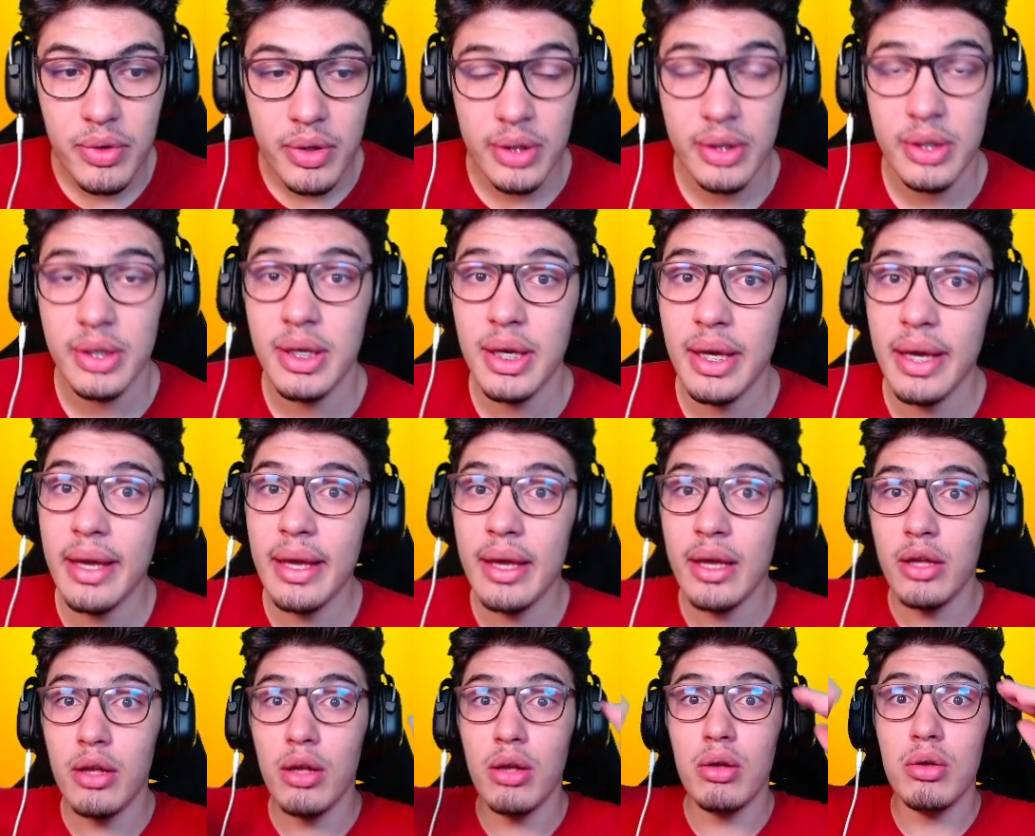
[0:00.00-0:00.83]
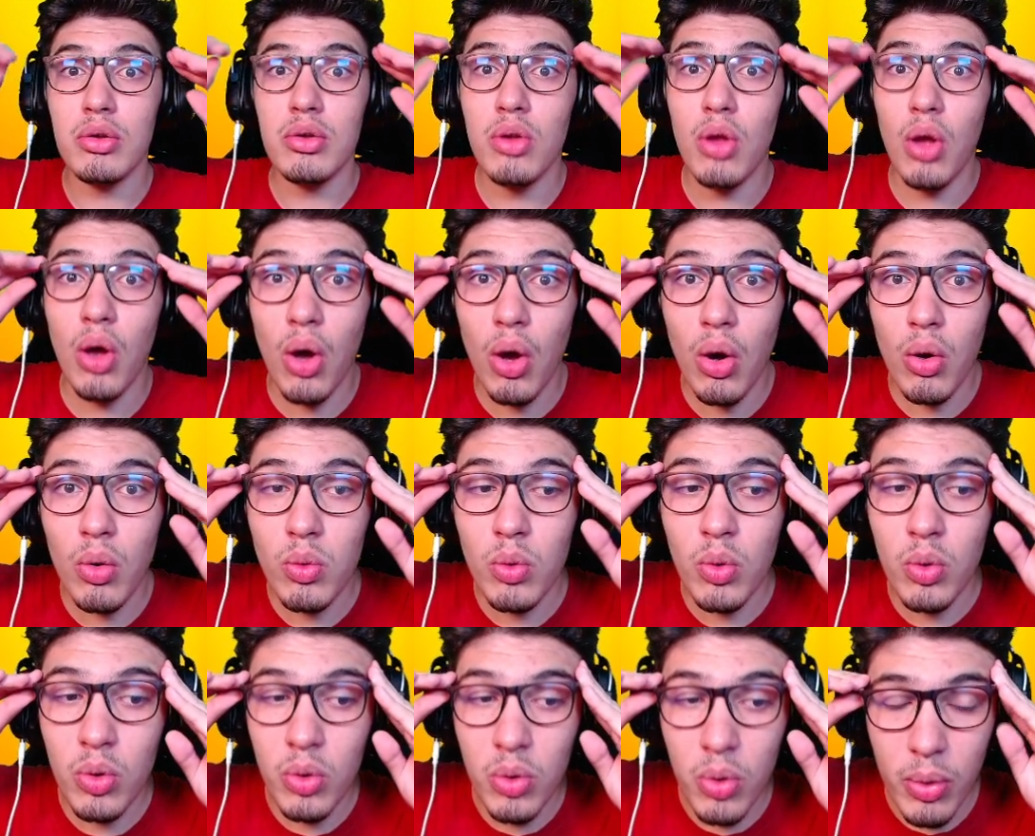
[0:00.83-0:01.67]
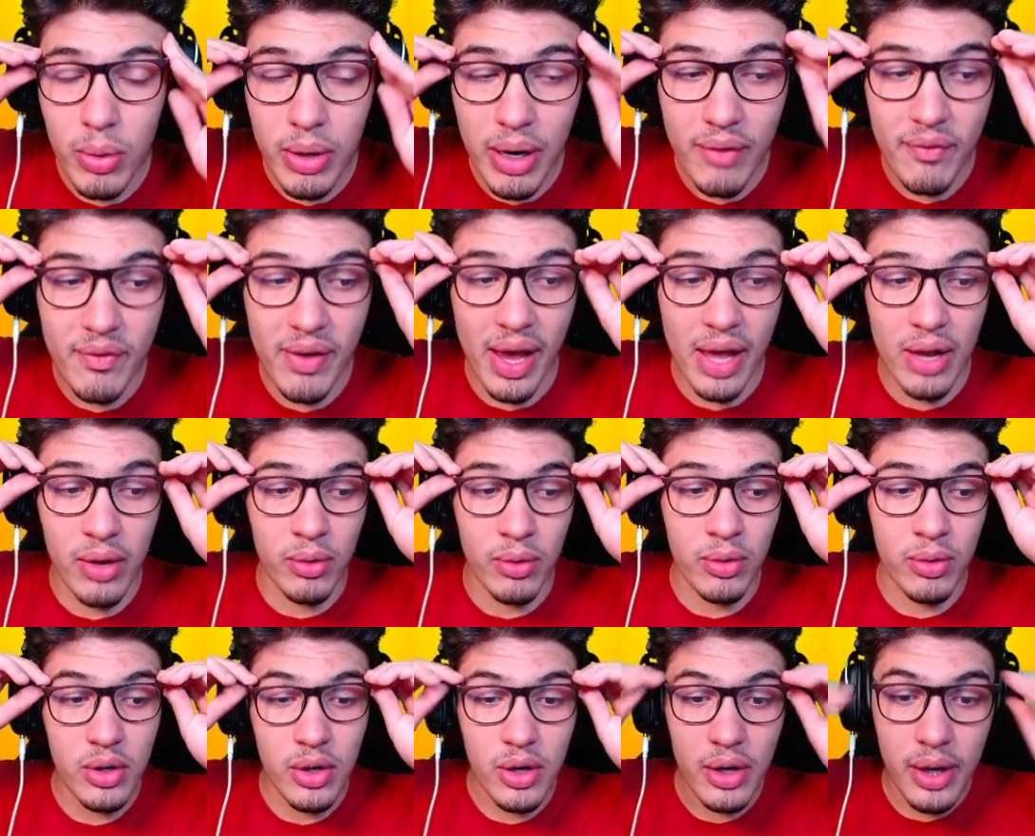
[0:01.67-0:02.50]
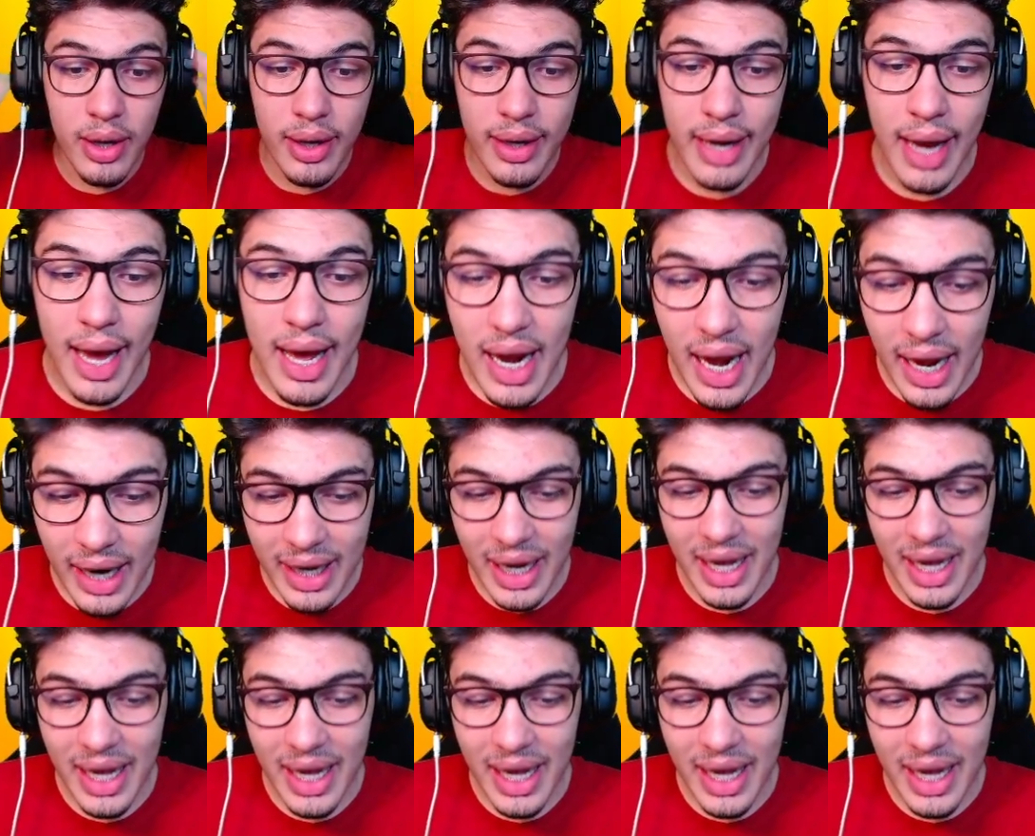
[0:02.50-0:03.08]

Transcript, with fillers: Que loucura, velho! Caraca,